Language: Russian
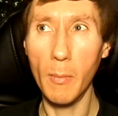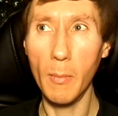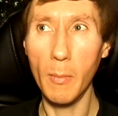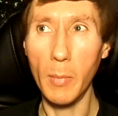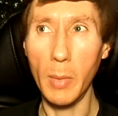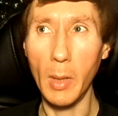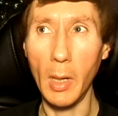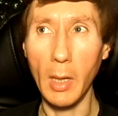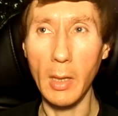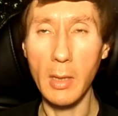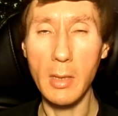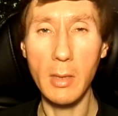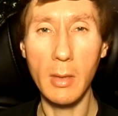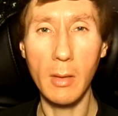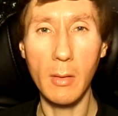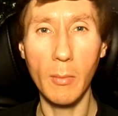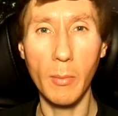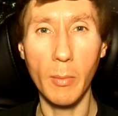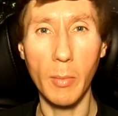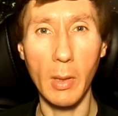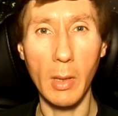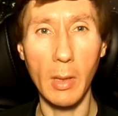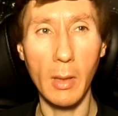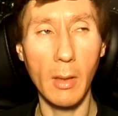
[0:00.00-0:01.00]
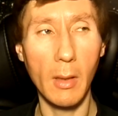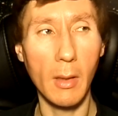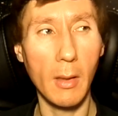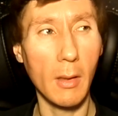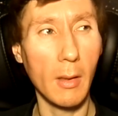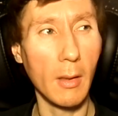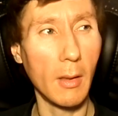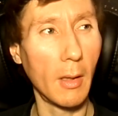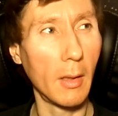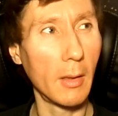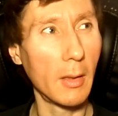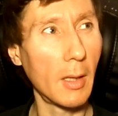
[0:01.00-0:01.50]
практик, а,
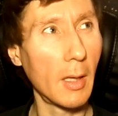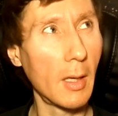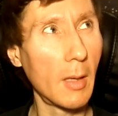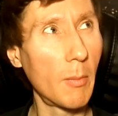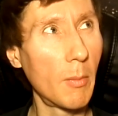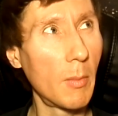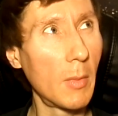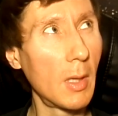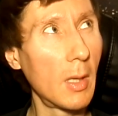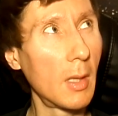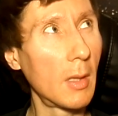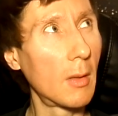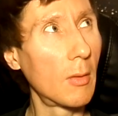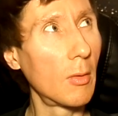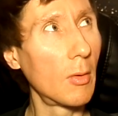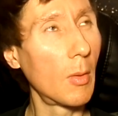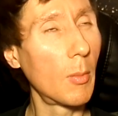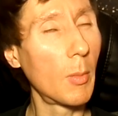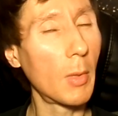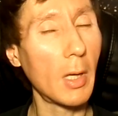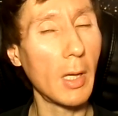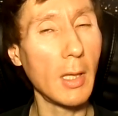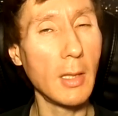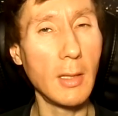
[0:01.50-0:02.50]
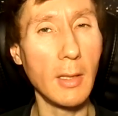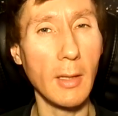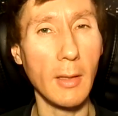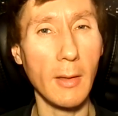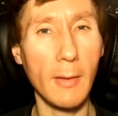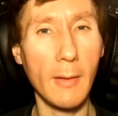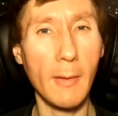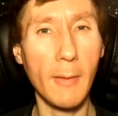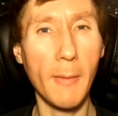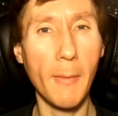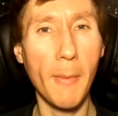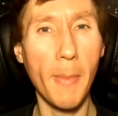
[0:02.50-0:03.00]
она имеет номер один,
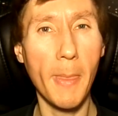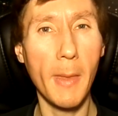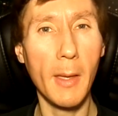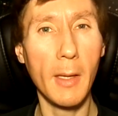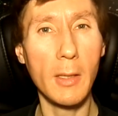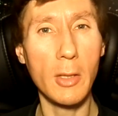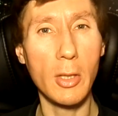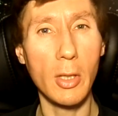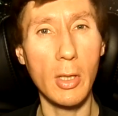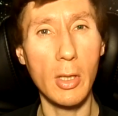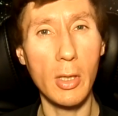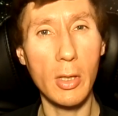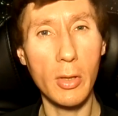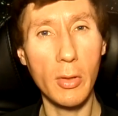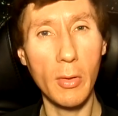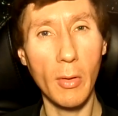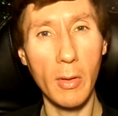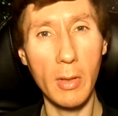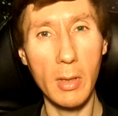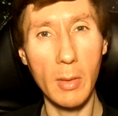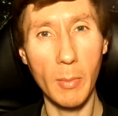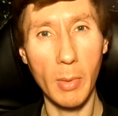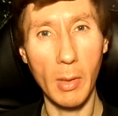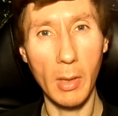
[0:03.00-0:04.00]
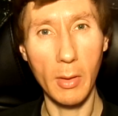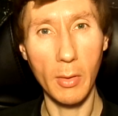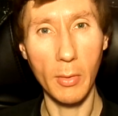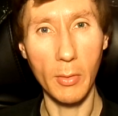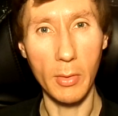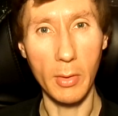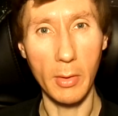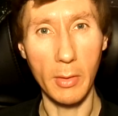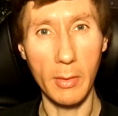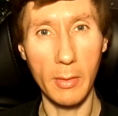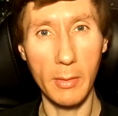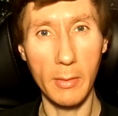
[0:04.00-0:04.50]
через что они
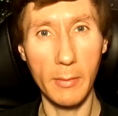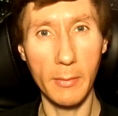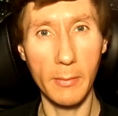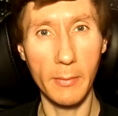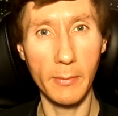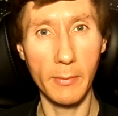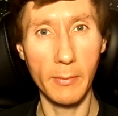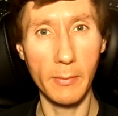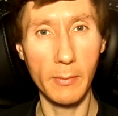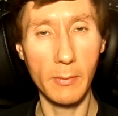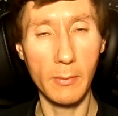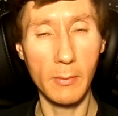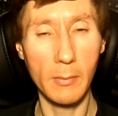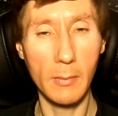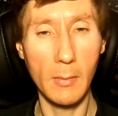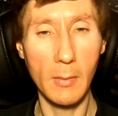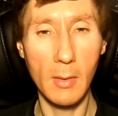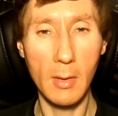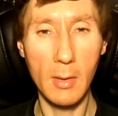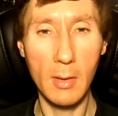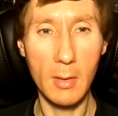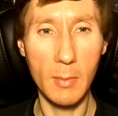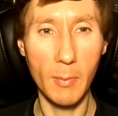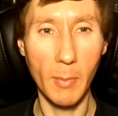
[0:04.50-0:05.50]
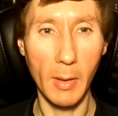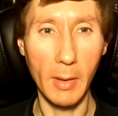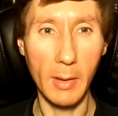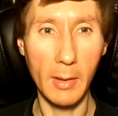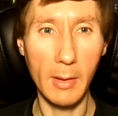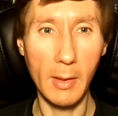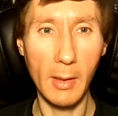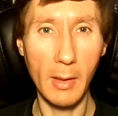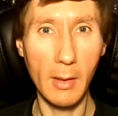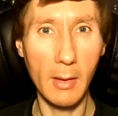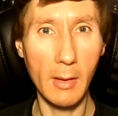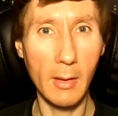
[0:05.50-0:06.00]
проходят.
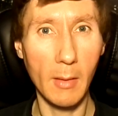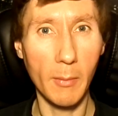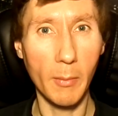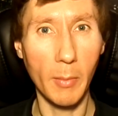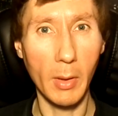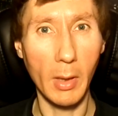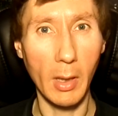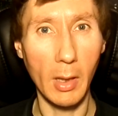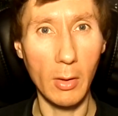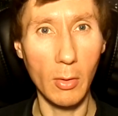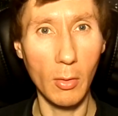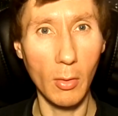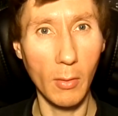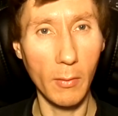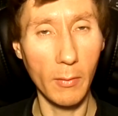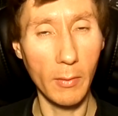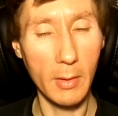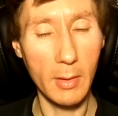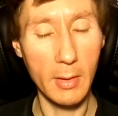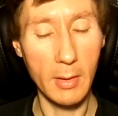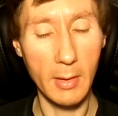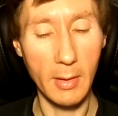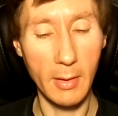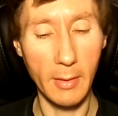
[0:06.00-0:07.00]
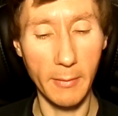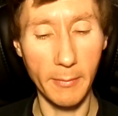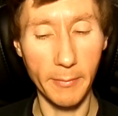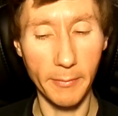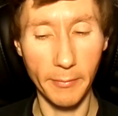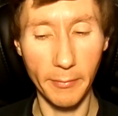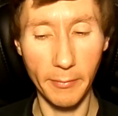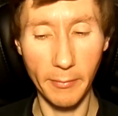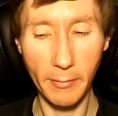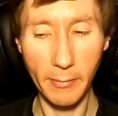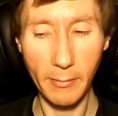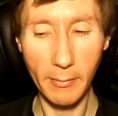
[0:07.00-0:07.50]
Спонтанно, по готовности,
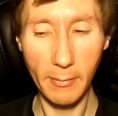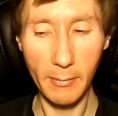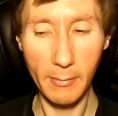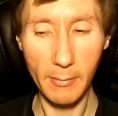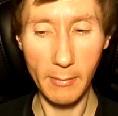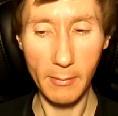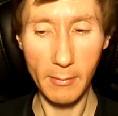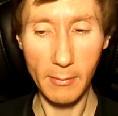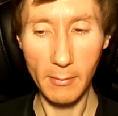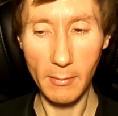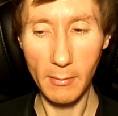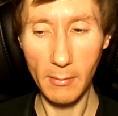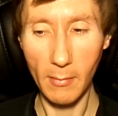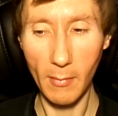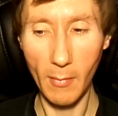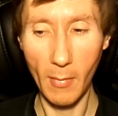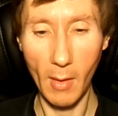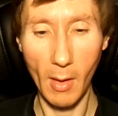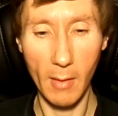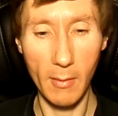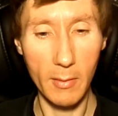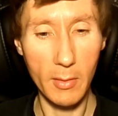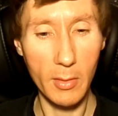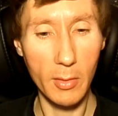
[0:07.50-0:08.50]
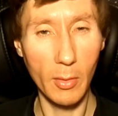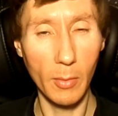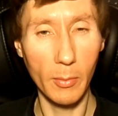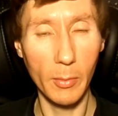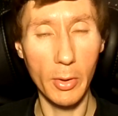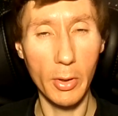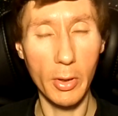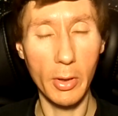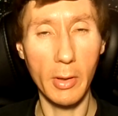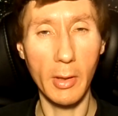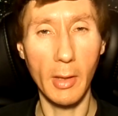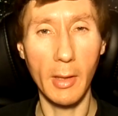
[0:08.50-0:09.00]
а, в основном
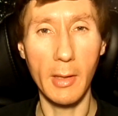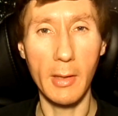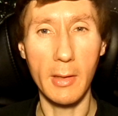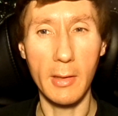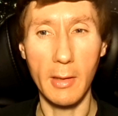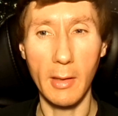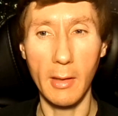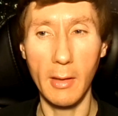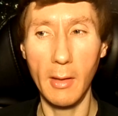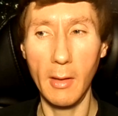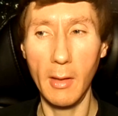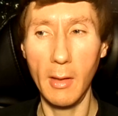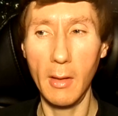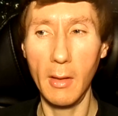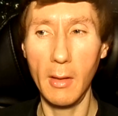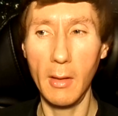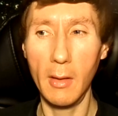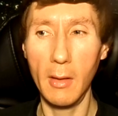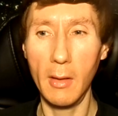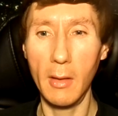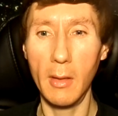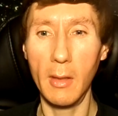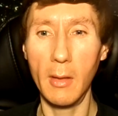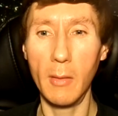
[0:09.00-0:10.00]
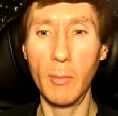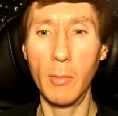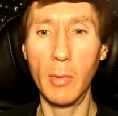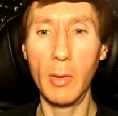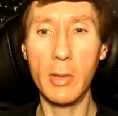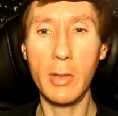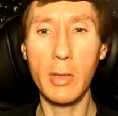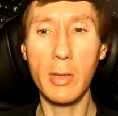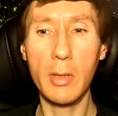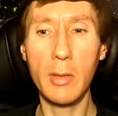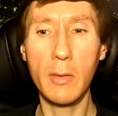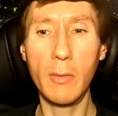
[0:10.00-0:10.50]
начинается. И
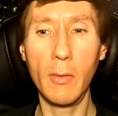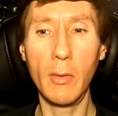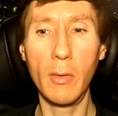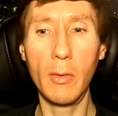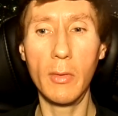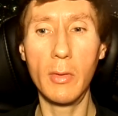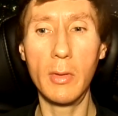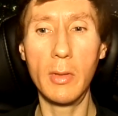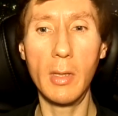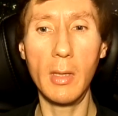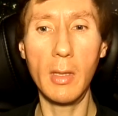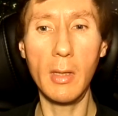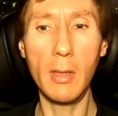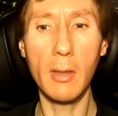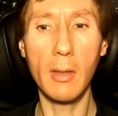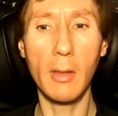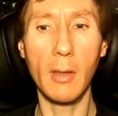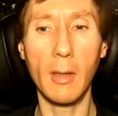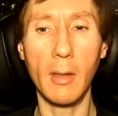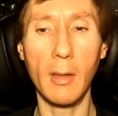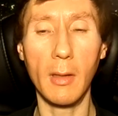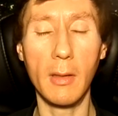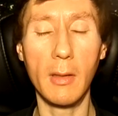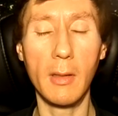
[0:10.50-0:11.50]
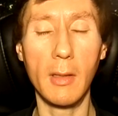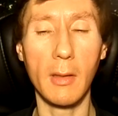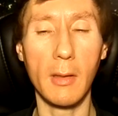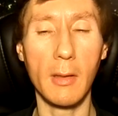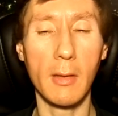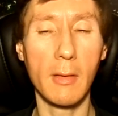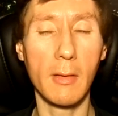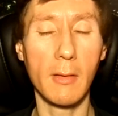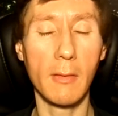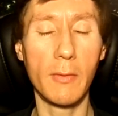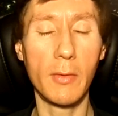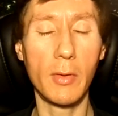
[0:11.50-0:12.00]
большинство людей, а нет,
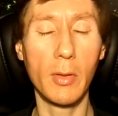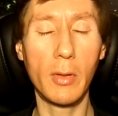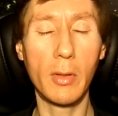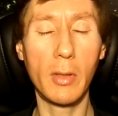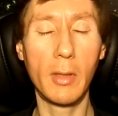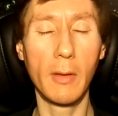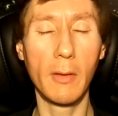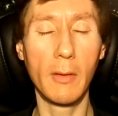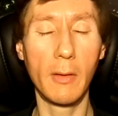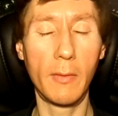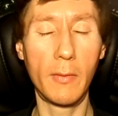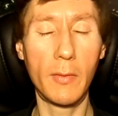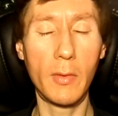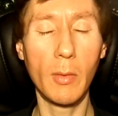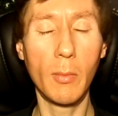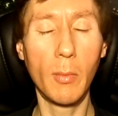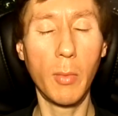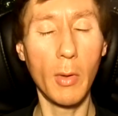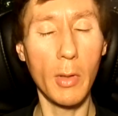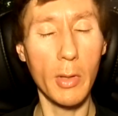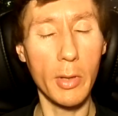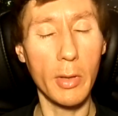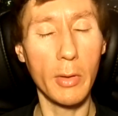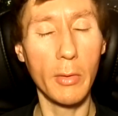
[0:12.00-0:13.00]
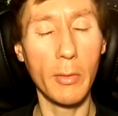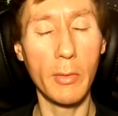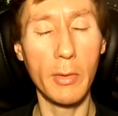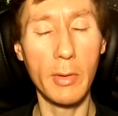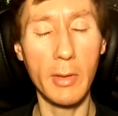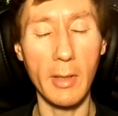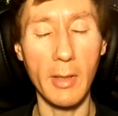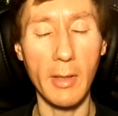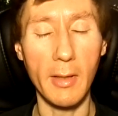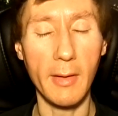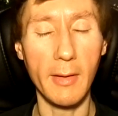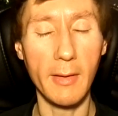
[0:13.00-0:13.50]
все-таки и все больше
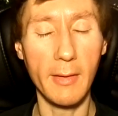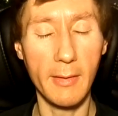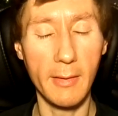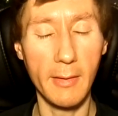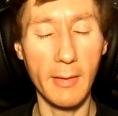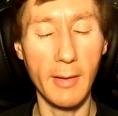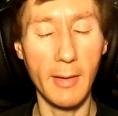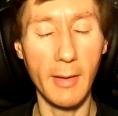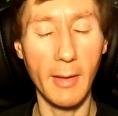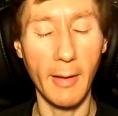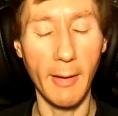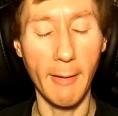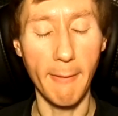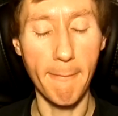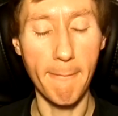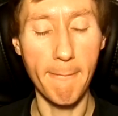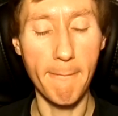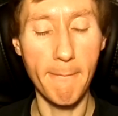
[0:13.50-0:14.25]
людей, да,